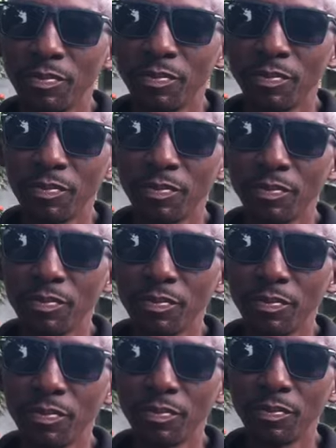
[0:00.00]
Nos jours,
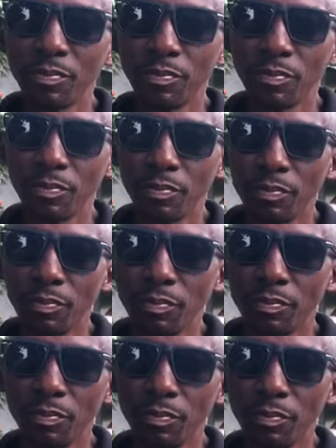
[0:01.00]
euh,
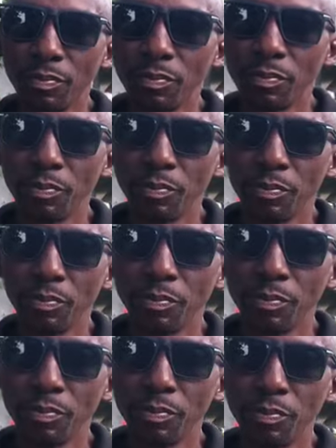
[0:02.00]
le romantisme seul
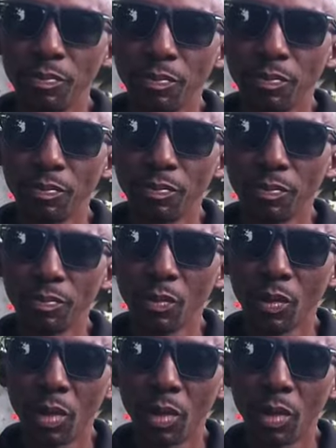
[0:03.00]
peut-il conquérir une femme